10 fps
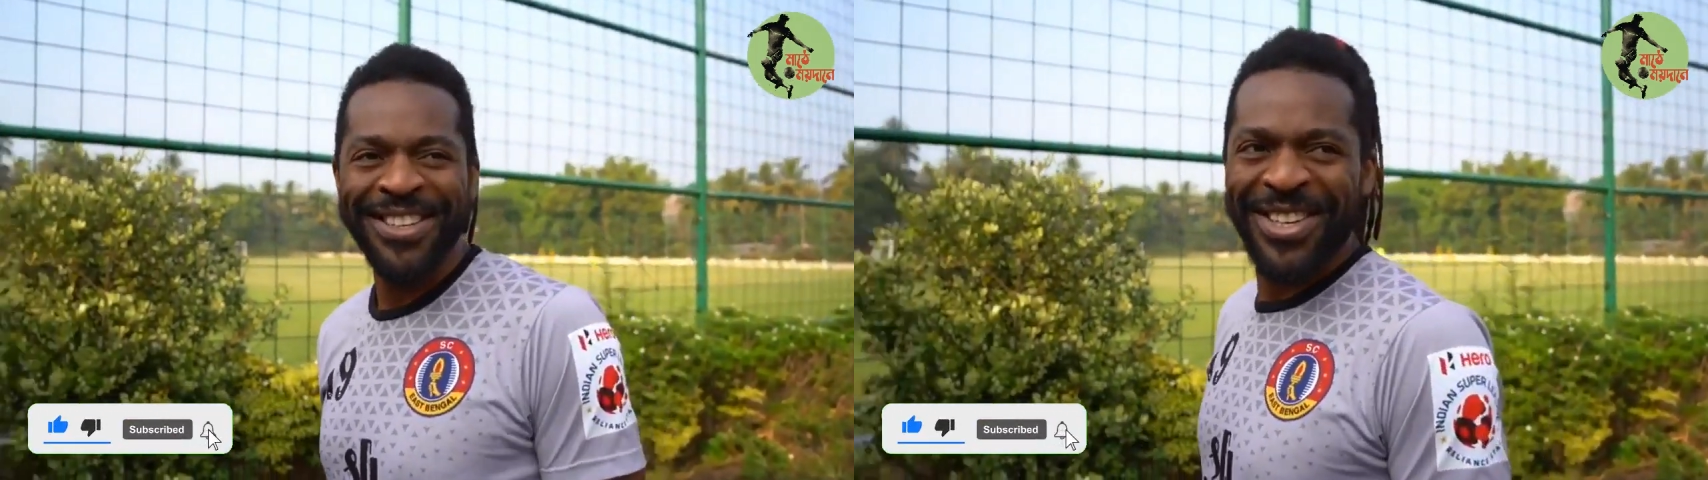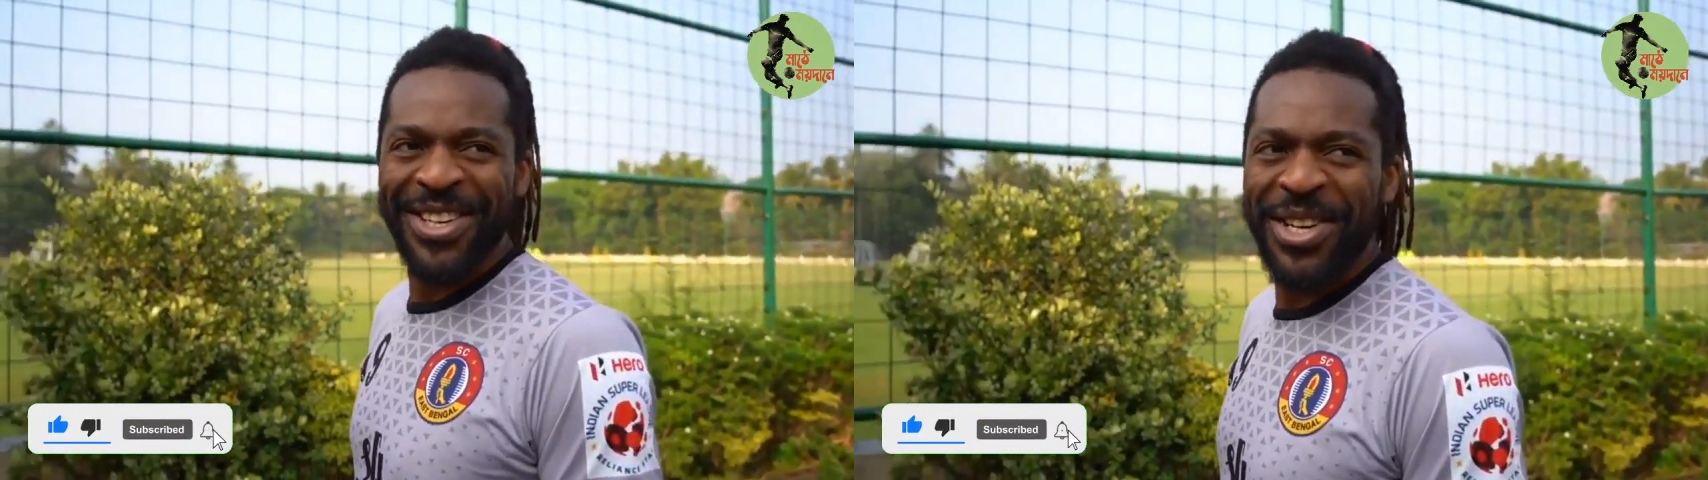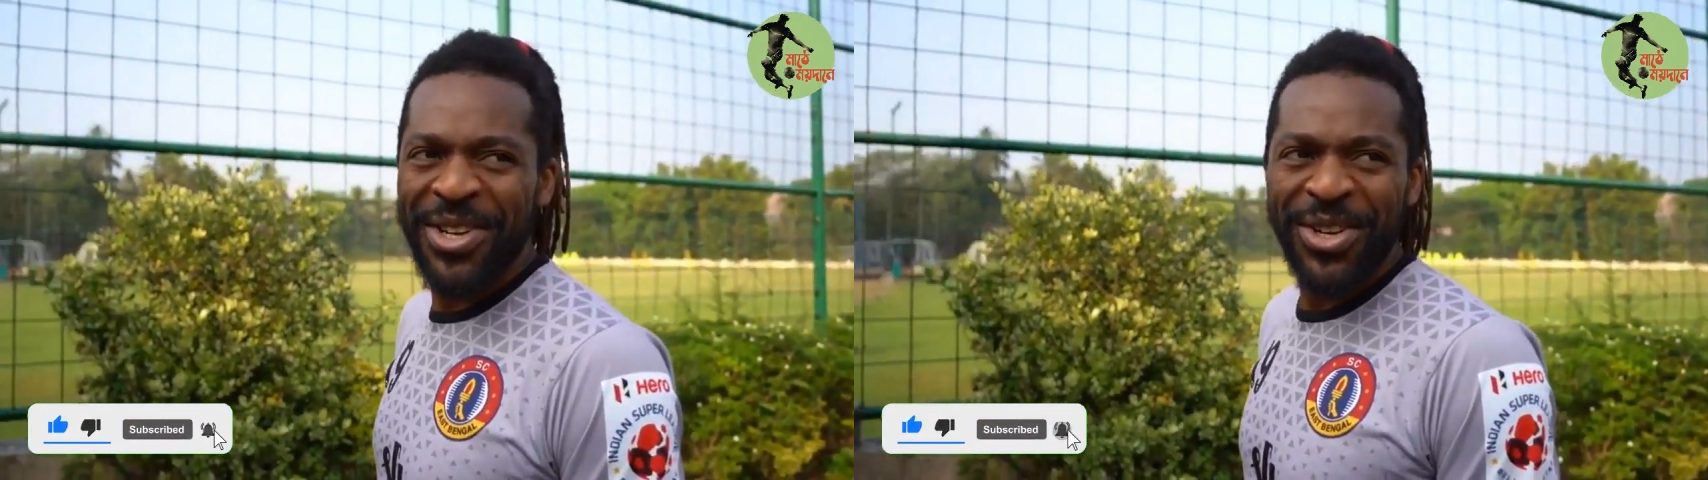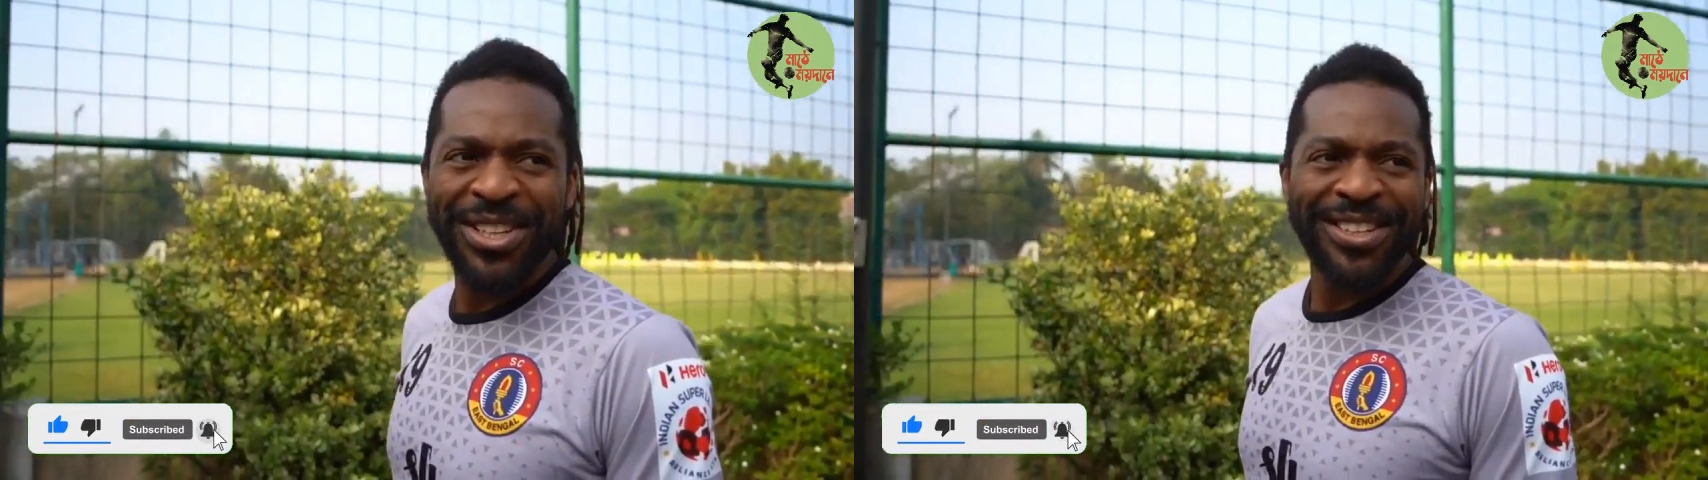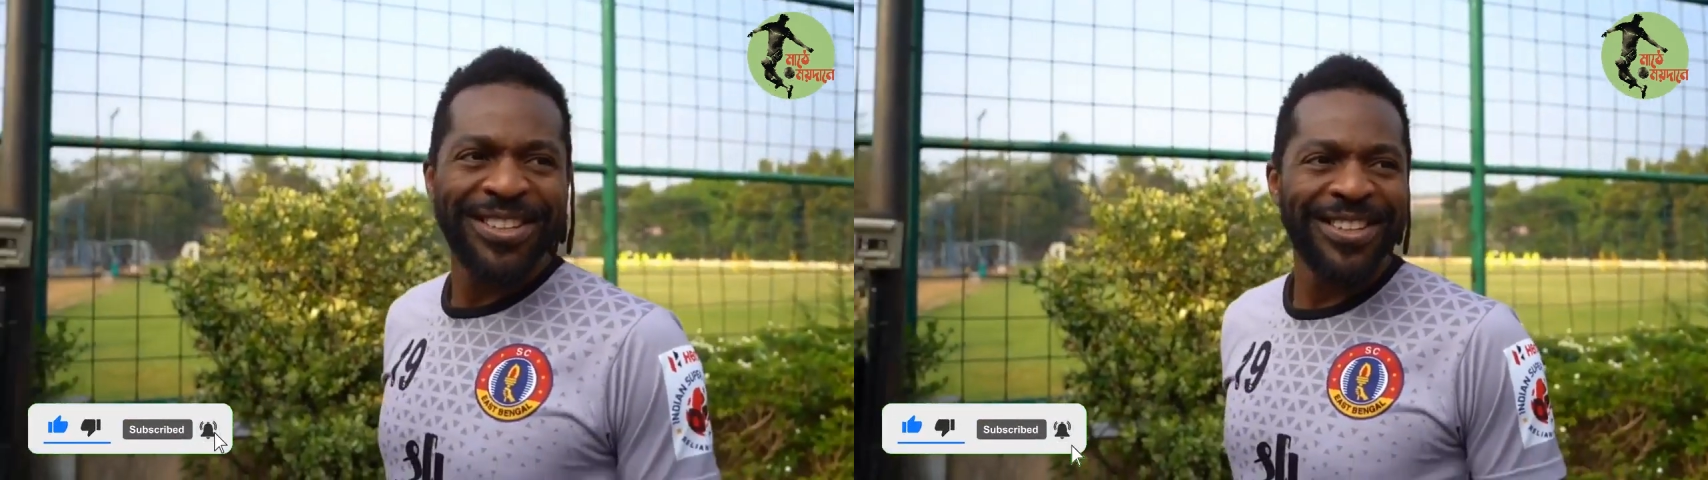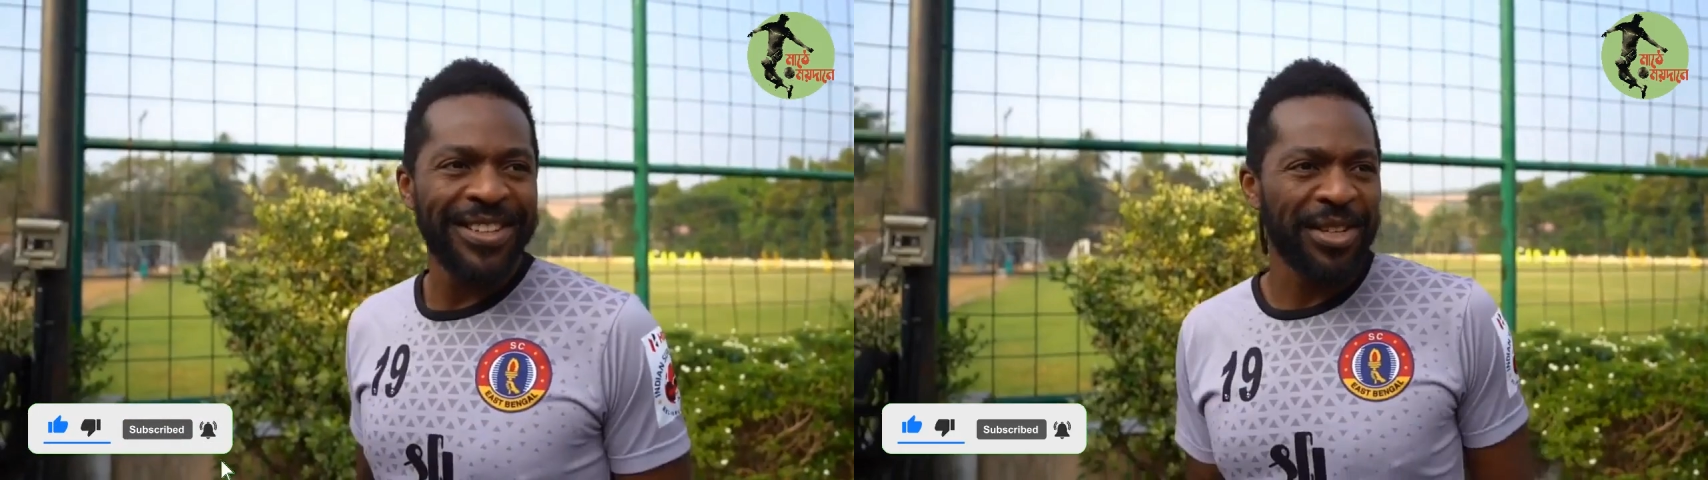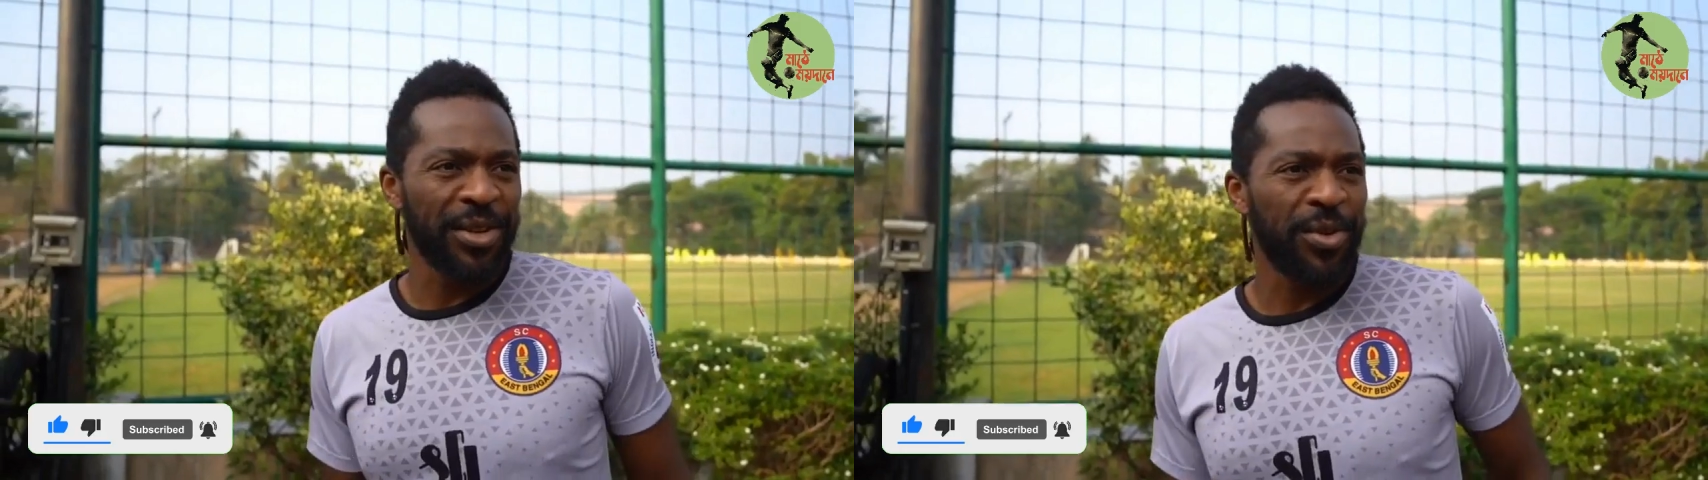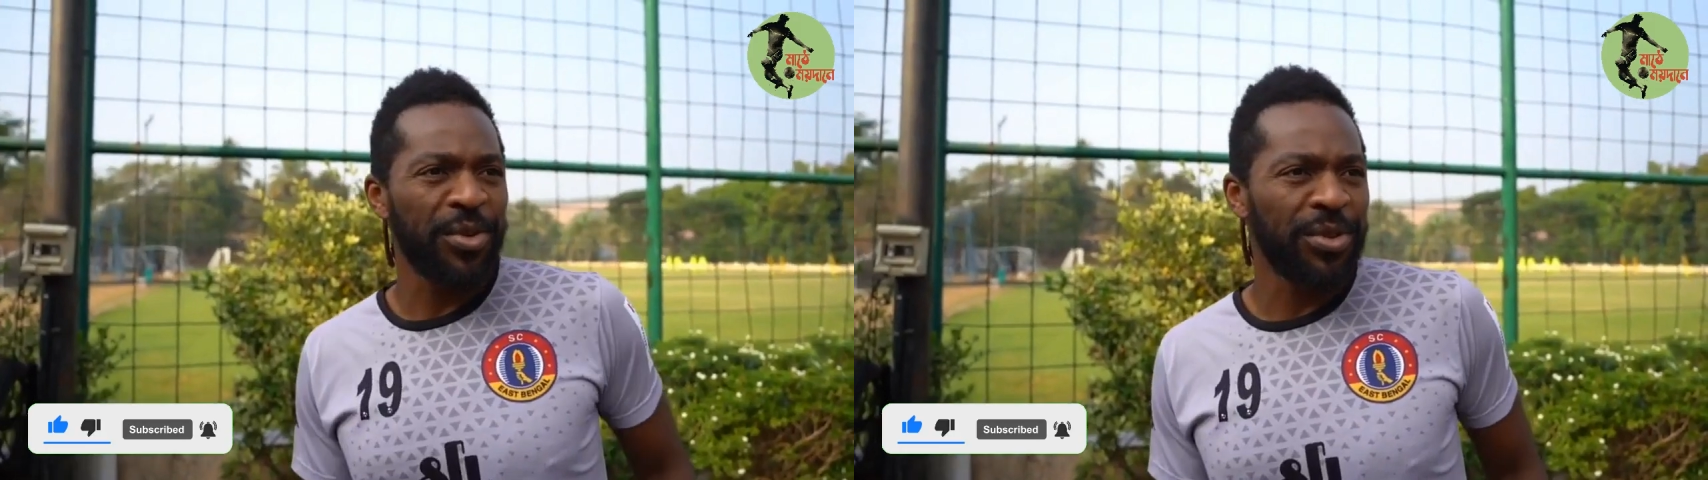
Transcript: গত পয়লা সেপ্টেম্বর